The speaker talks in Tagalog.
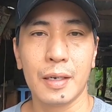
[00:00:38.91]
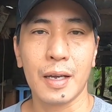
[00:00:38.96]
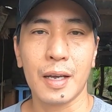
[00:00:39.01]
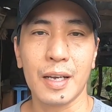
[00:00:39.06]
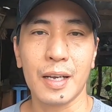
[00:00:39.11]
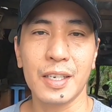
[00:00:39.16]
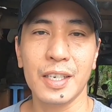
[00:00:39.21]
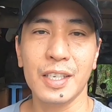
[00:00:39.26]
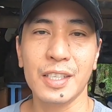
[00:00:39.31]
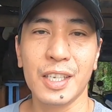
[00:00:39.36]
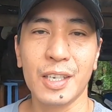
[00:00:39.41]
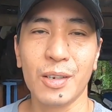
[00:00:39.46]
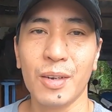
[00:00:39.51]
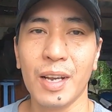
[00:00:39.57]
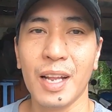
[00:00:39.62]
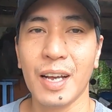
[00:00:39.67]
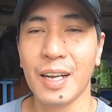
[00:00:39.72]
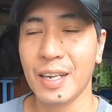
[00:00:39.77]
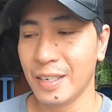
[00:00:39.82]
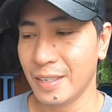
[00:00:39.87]
Nakagising
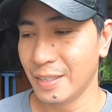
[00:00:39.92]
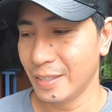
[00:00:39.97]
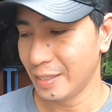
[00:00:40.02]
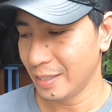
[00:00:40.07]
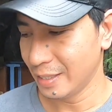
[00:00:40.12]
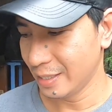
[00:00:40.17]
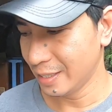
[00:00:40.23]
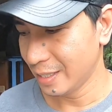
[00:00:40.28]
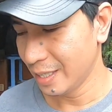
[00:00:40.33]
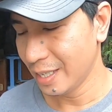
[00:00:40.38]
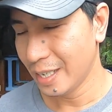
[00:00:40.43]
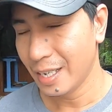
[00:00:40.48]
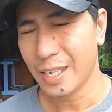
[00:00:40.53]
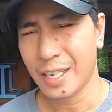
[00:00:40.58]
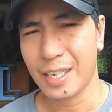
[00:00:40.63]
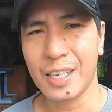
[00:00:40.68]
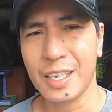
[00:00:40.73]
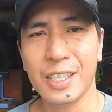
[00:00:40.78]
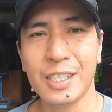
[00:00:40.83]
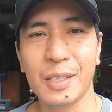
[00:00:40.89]
ko lang.
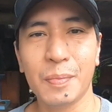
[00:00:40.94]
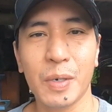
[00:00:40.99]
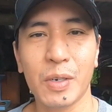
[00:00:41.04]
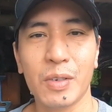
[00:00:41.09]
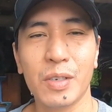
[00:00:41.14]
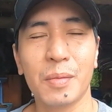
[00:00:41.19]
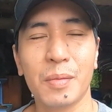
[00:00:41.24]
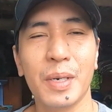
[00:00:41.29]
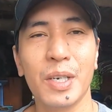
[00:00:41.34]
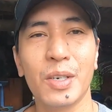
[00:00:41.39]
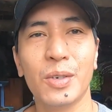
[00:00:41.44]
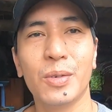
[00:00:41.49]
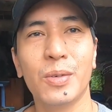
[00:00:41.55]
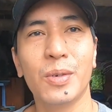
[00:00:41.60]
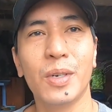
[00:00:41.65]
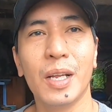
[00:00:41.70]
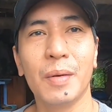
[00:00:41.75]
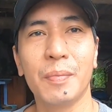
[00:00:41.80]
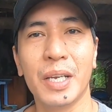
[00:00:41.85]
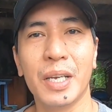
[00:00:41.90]
Nag-iisip ako ng may
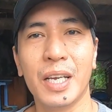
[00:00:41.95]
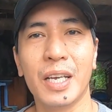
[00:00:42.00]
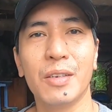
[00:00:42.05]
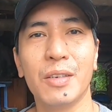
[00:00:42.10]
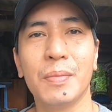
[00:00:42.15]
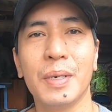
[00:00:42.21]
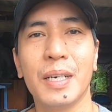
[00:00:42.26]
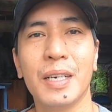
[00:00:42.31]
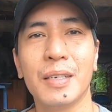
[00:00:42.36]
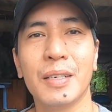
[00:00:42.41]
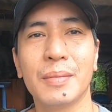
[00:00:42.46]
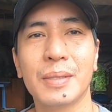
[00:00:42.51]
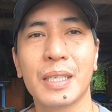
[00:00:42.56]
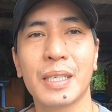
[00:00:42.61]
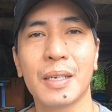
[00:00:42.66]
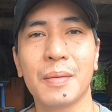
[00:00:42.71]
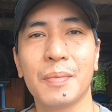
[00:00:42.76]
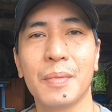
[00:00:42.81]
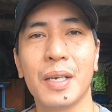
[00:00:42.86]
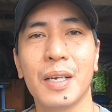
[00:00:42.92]
uulam eh. Ano bang
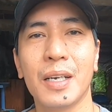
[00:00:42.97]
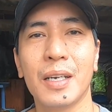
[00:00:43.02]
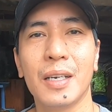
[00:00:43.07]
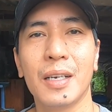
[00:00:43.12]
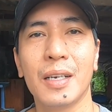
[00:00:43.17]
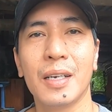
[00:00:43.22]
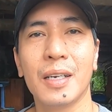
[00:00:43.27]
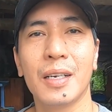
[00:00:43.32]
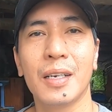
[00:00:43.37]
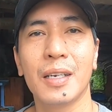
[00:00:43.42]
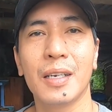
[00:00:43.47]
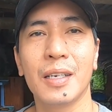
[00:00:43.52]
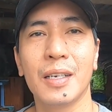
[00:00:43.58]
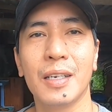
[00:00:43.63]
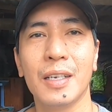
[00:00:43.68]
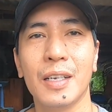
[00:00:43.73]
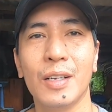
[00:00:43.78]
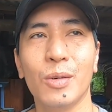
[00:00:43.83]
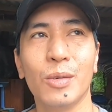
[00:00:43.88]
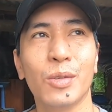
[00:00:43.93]
sarap na
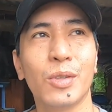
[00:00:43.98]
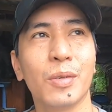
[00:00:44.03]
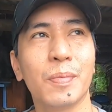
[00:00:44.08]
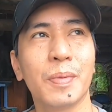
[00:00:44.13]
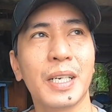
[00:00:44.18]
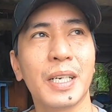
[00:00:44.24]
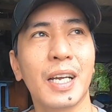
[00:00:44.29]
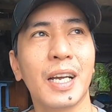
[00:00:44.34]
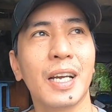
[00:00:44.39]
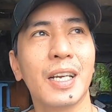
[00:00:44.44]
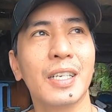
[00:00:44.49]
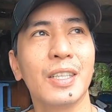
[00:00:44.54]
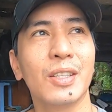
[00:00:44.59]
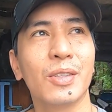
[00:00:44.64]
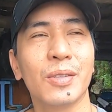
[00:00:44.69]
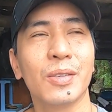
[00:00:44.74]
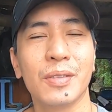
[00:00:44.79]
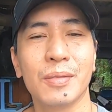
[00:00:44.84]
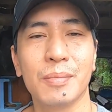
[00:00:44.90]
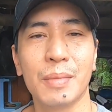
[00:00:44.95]
iluto pag
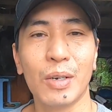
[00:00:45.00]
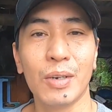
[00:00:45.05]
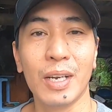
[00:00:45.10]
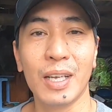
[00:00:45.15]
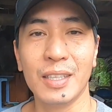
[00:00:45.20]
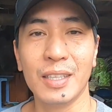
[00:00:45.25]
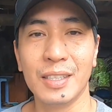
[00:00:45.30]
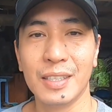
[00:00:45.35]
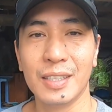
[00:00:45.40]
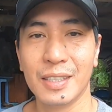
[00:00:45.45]
ganitong maulan?